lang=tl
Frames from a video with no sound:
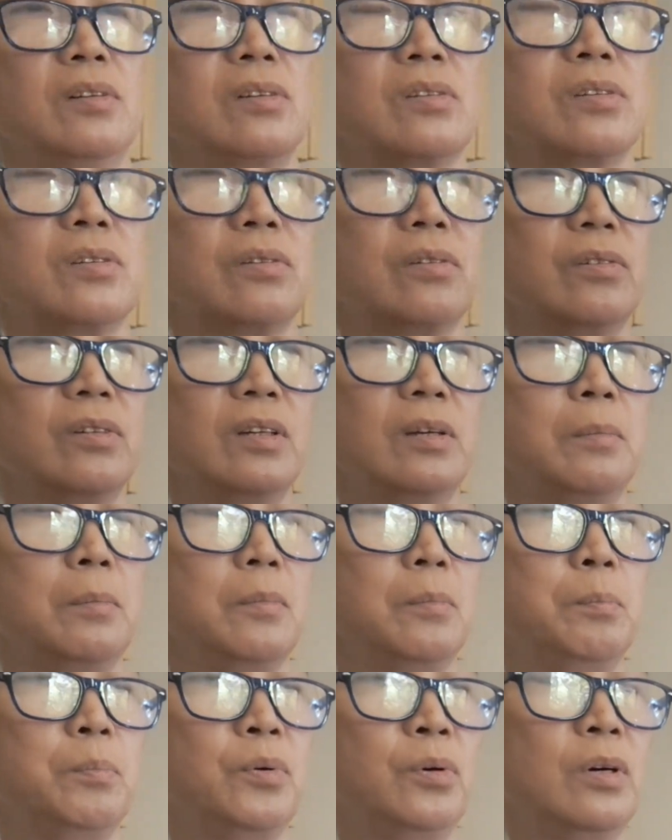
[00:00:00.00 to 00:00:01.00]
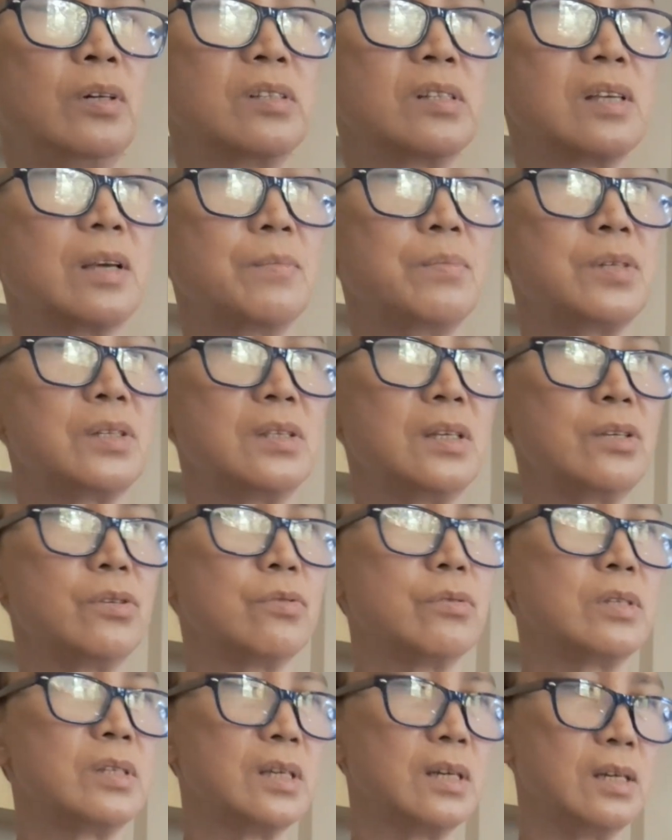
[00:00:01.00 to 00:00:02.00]
So, yan po ang
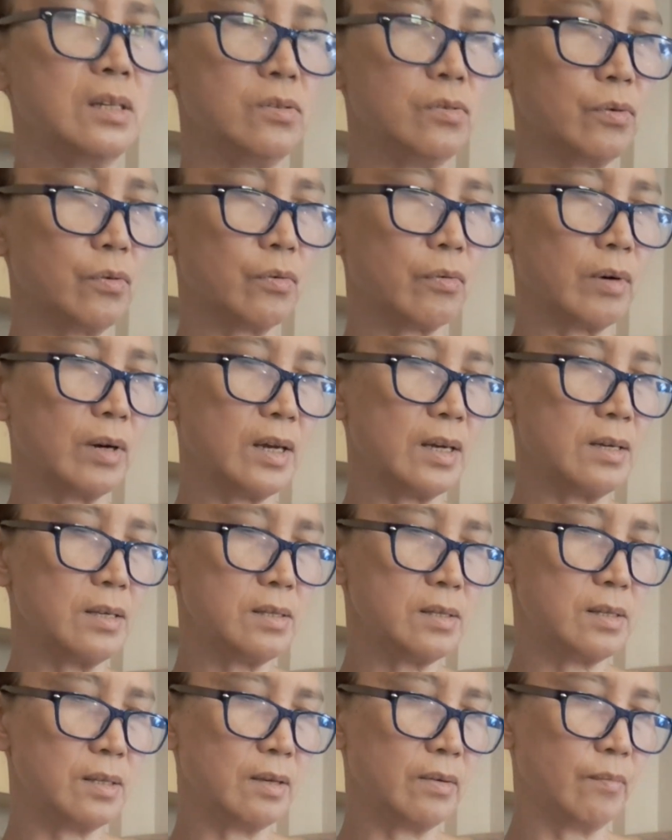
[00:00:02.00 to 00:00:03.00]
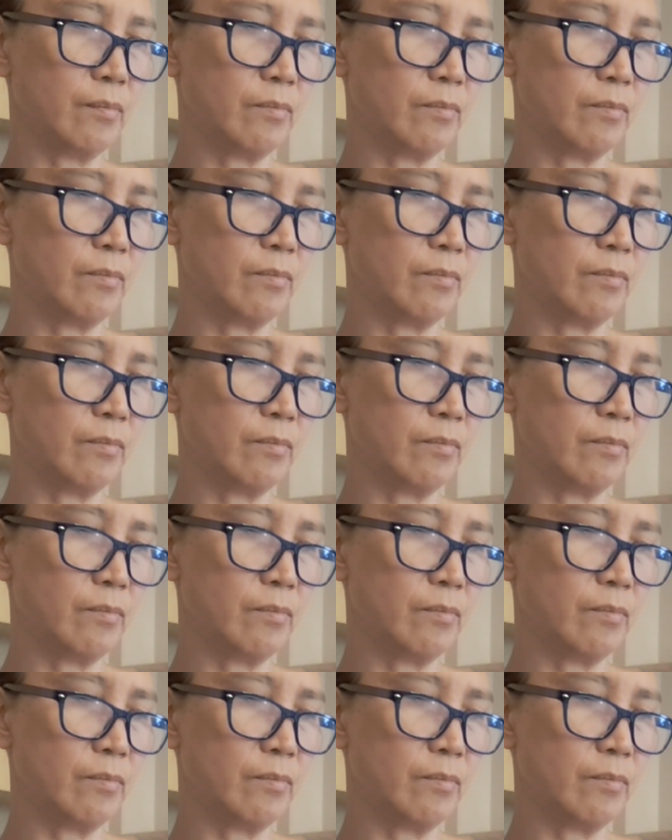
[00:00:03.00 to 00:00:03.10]
substitute sa inyong rice